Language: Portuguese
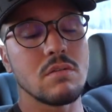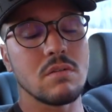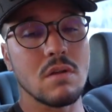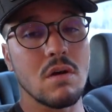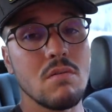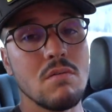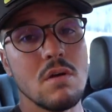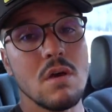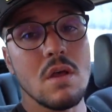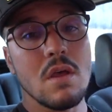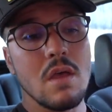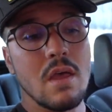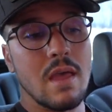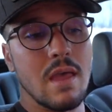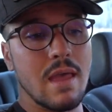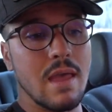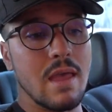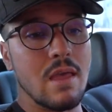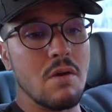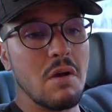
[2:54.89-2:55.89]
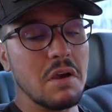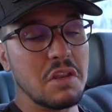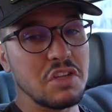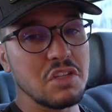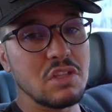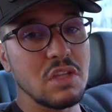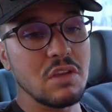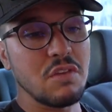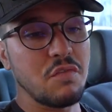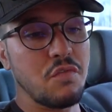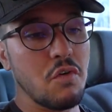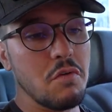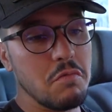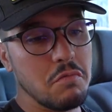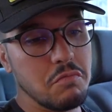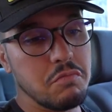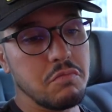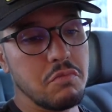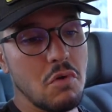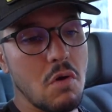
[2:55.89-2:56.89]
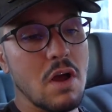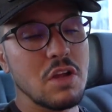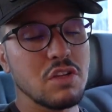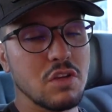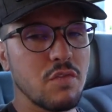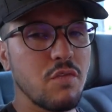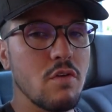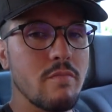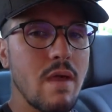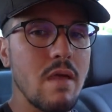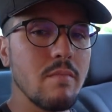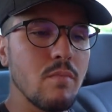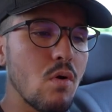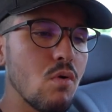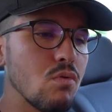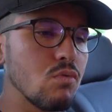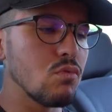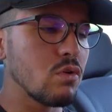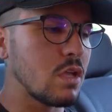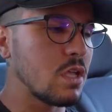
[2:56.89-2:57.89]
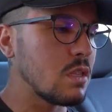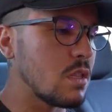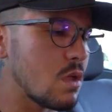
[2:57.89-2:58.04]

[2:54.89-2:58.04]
Então, é, eu acredito que foi, eu acho que foi bem bom o que